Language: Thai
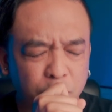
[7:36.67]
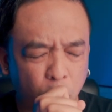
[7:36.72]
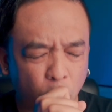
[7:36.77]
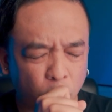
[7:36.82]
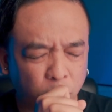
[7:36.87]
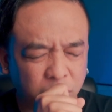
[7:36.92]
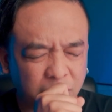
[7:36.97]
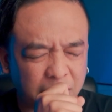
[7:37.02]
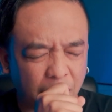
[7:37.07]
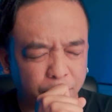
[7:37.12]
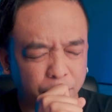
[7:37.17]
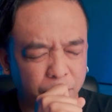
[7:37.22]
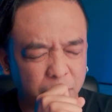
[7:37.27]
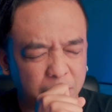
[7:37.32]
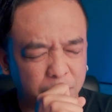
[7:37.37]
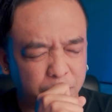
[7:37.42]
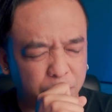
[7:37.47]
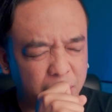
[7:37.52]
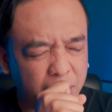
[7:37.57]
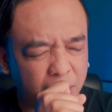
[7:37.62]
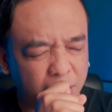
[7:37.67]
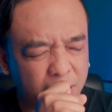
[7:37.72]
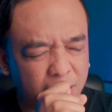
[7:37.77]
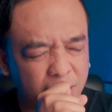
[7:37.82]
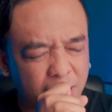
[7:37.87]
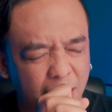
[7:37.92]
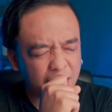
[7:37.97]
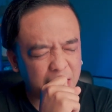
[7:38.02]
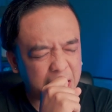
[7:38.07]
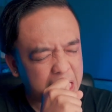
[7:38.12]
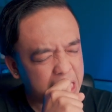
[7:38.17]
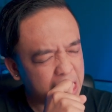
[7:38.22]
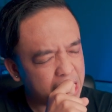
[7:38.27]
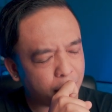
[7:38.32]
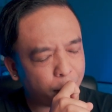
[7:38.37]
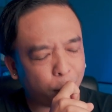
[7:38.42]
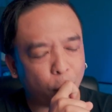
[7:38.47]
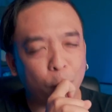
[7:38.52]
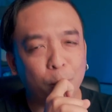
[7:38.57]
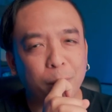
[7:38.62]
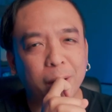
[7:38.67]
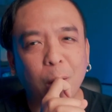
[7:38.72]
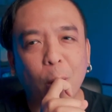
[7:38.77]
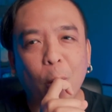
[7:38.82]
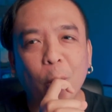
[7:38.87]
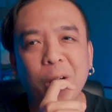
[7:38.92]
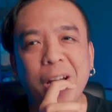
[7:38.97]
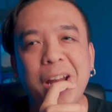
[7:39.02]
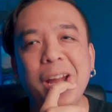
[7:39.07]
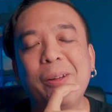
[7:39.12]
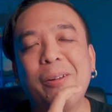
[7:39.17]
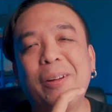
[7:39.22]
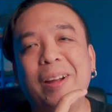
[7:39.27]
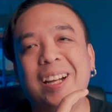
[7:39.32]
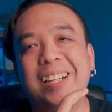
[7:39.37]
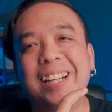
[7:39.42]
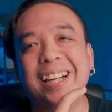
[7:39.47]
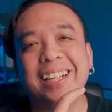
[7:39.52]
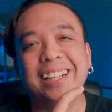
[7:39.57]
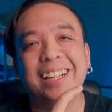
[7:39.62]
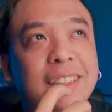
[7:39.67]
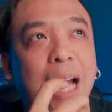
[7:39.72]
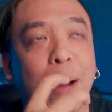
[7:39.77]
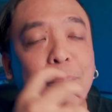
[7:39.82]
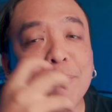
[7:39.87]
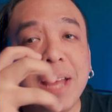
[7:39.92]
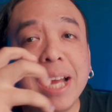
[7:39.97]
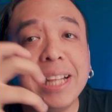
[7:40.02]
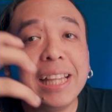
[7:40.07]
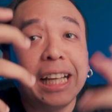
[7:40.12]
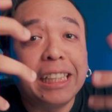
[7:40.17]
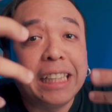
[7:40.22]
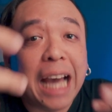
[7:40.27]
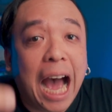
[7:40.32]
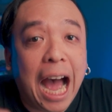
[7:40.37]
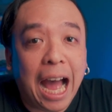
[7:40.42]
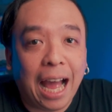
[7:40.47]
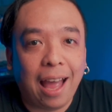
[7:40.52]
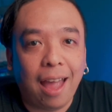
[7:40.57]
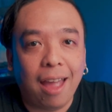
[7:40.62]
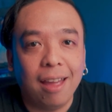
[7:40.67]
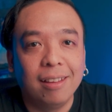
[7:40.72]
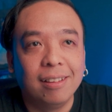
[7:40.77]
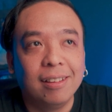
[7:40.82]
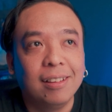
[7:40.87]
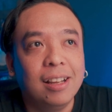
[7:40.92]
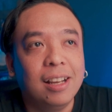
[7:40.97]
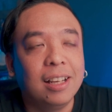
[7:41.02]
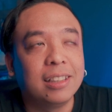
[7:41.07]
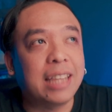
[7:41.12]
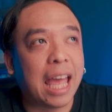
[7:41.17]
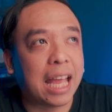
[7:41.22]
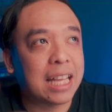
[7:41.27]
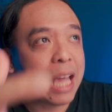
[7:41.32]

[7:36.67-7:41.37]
ผมจำไม่ผิด ไอ้เฮียผมเป็นคน จำได้แต่ฉากอะแต่